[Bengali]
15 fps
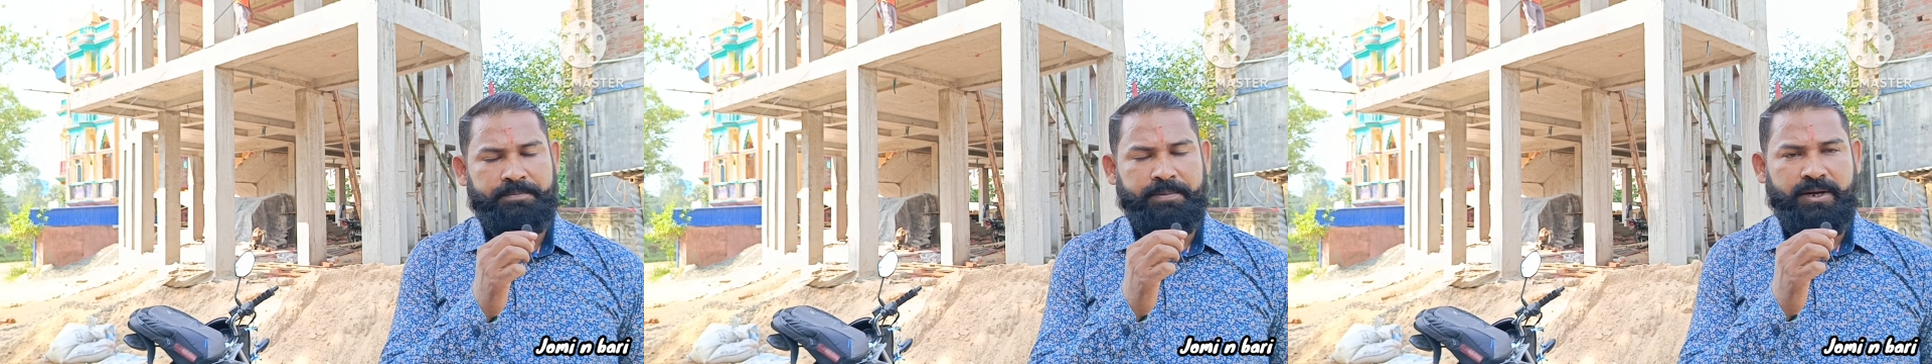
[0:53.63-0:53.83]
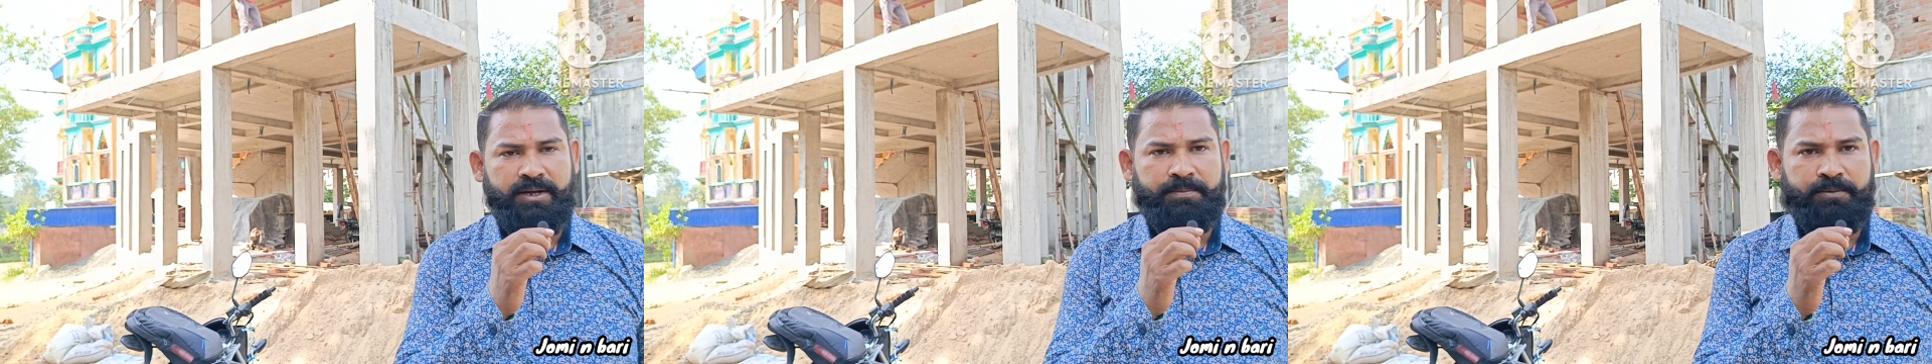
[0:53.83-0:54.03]

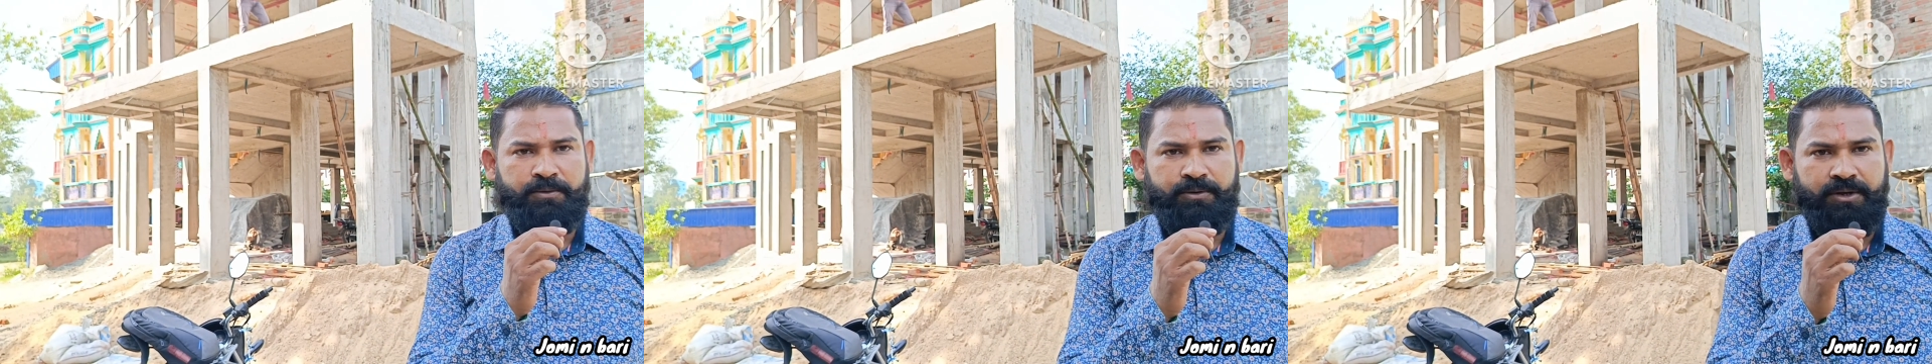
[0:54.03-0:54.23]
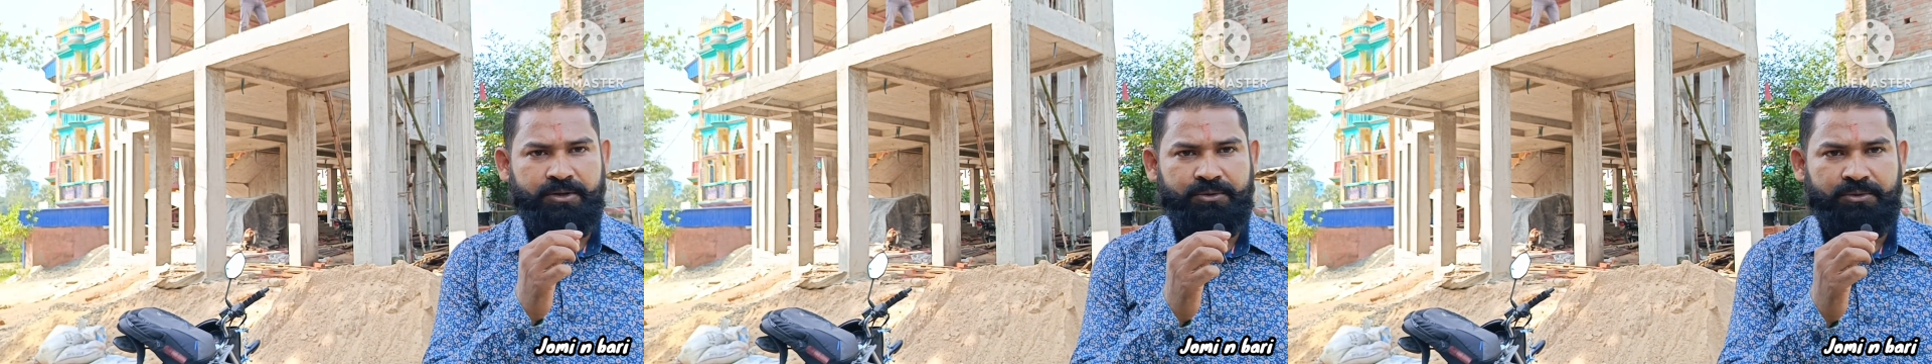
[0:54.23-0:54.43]
পার
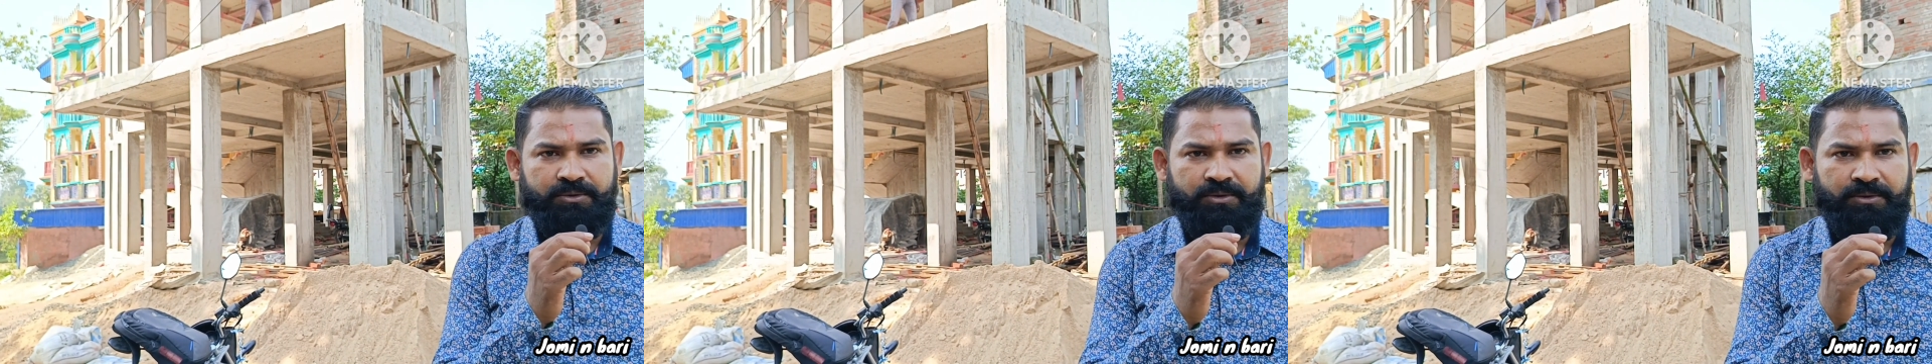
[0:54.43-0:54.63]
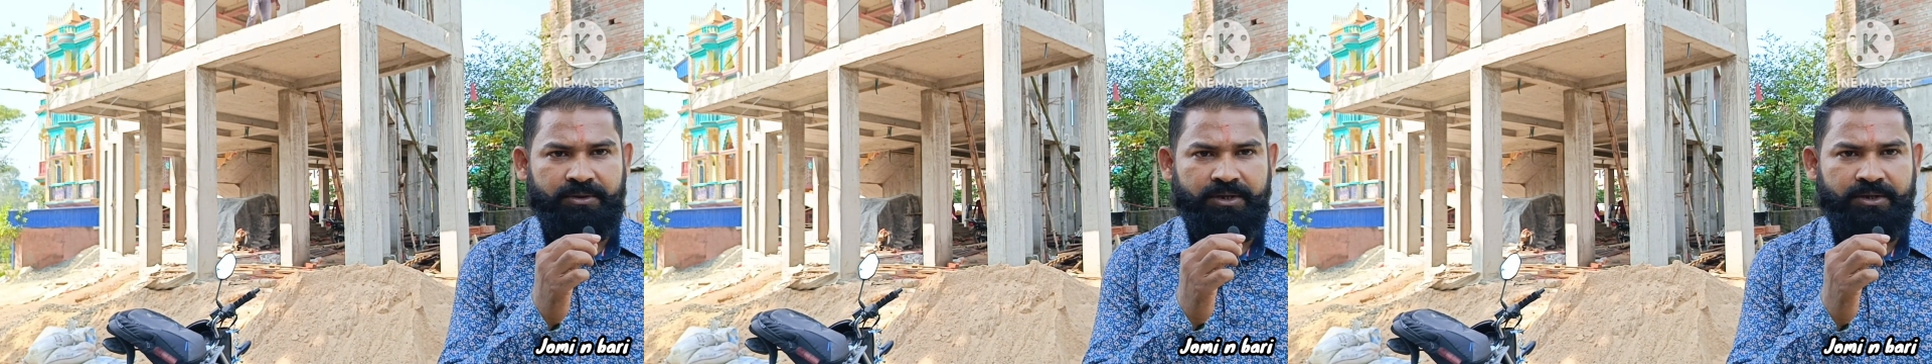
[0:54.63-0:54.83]
ফ্লোরে
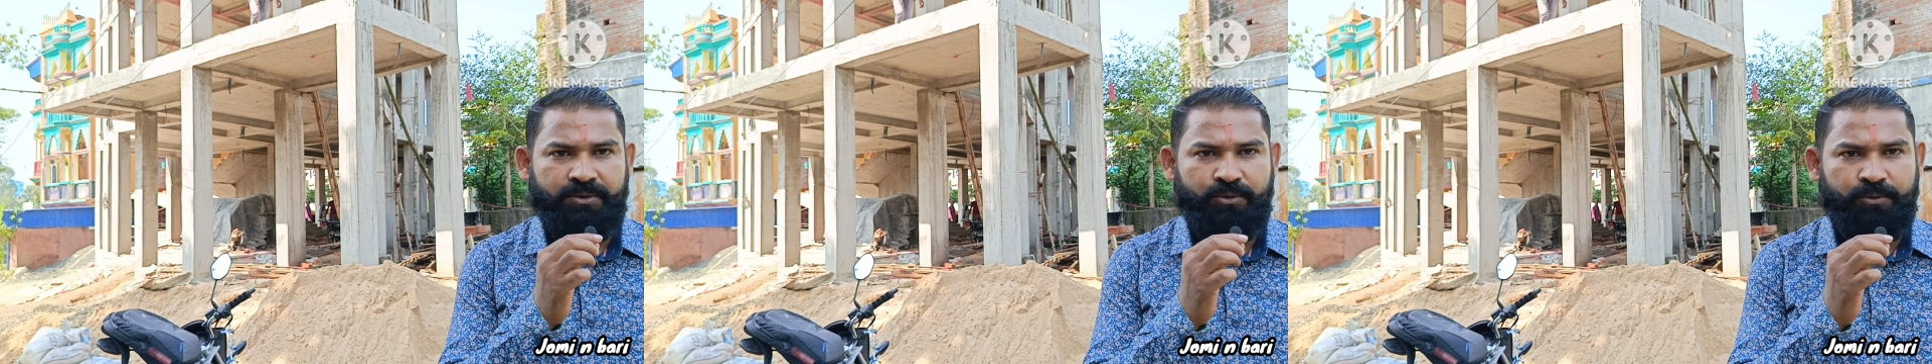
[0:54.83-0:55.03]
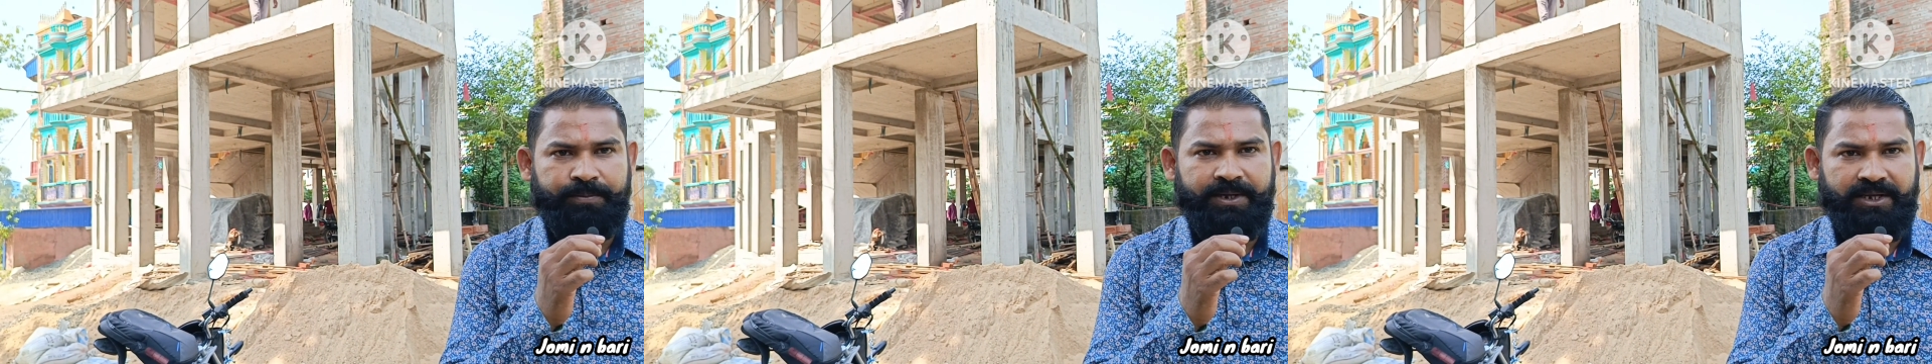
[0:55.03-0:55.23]
দুটো করে
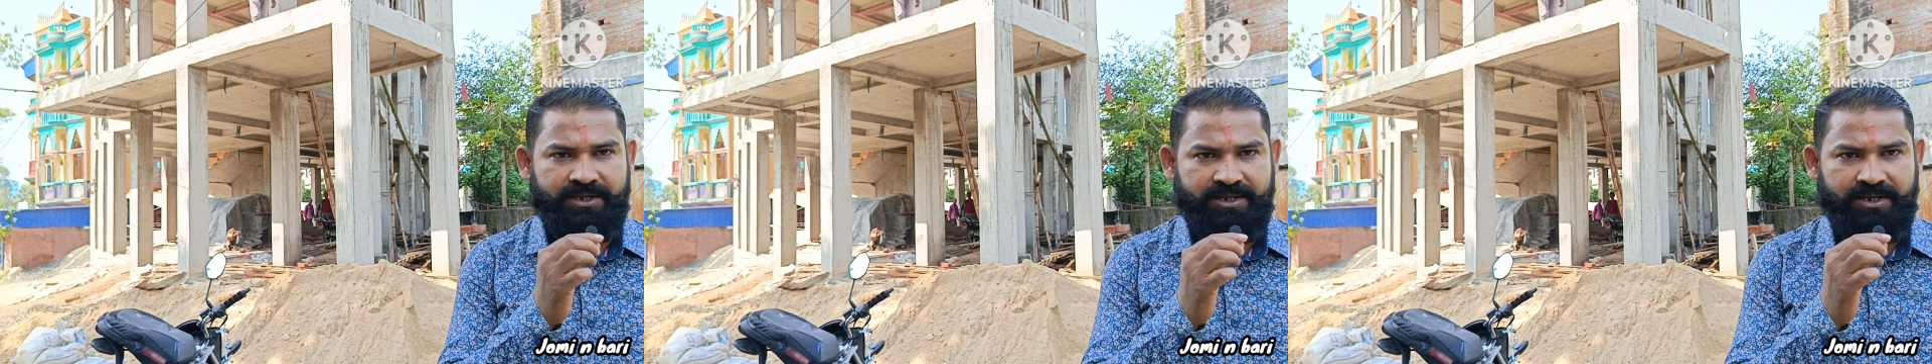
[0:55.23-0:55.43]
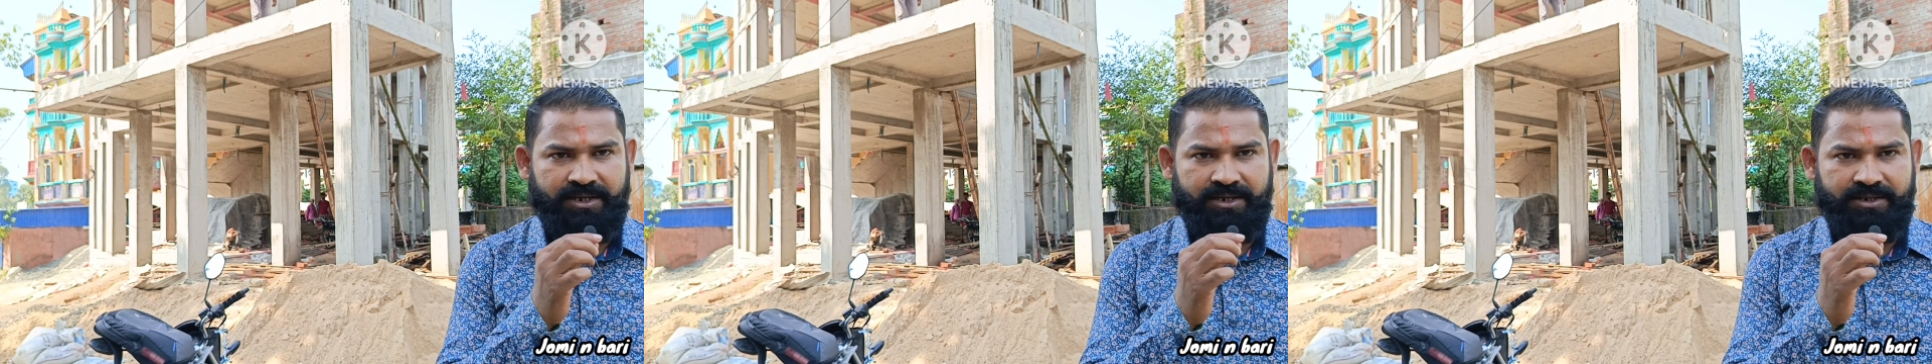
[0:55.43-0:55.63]
টু
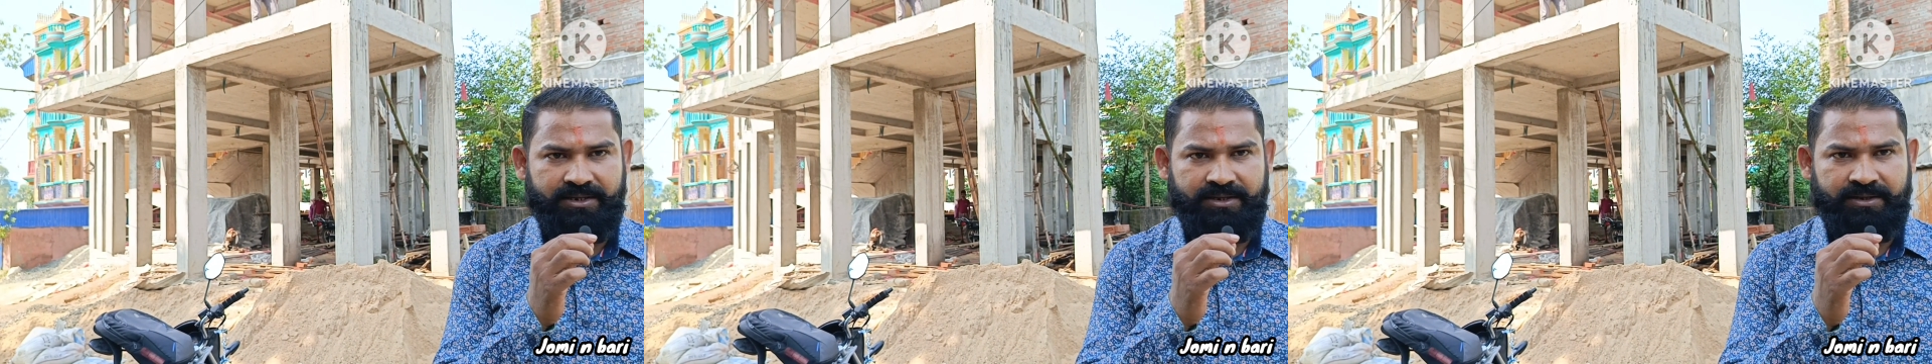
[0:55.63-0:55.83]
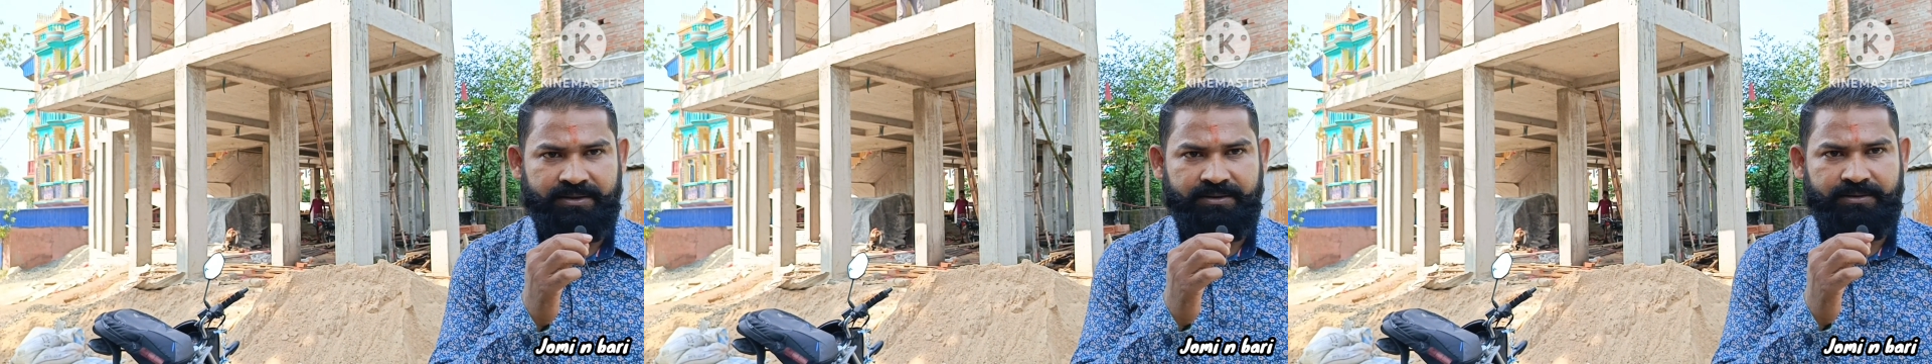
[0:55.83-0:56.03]
বিএইচকে আছে